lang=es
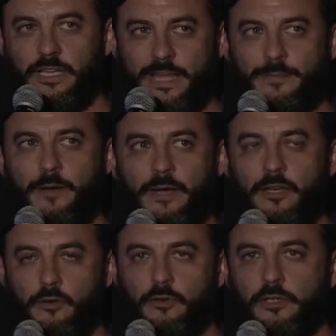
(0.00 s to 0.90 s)
le da más
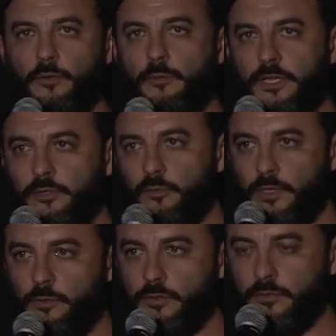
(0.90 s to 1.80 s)
valor que un objeto
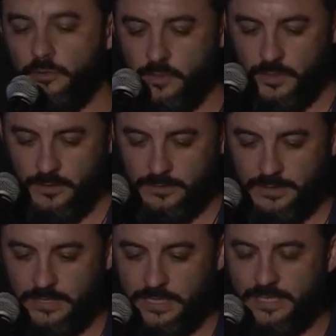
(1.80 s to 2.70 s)
nuevo.
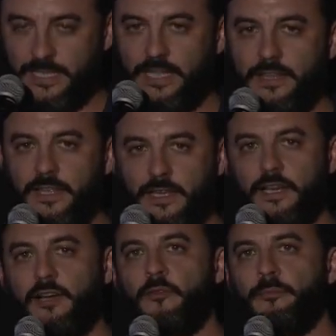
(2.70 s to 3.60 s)
¿sí? La idea de
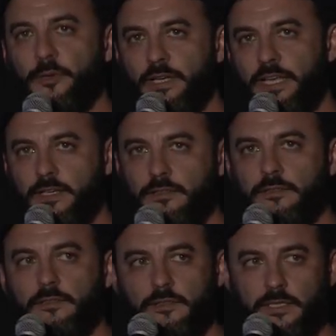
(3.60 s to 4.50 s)
recomponer
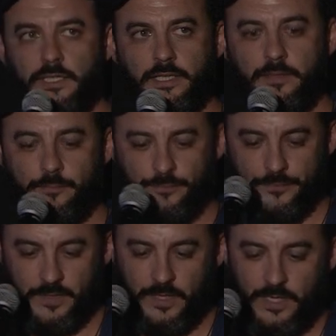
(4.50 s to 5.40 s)
em,
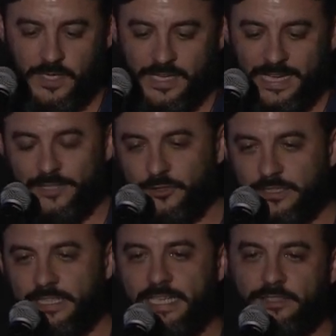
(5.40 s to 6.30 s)

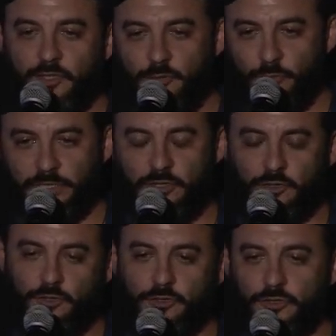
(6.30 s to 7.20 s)
entonces, entre los
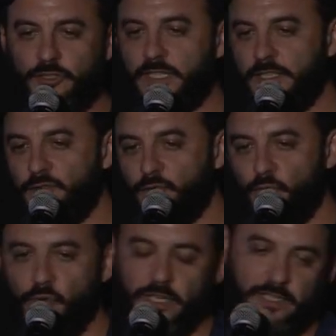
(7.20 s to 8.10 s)
muñecos rotos, el
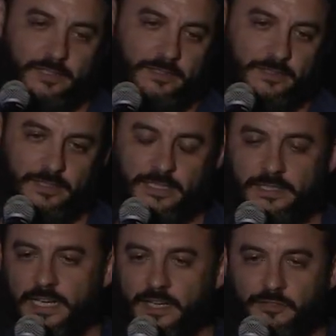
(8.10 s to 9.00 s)
kintsugi, y
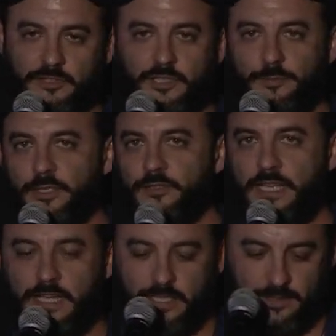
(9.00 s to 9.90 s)
las reflexiones
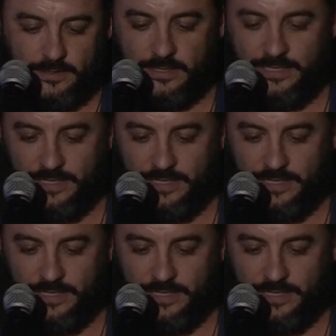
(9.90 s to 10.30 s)
personales,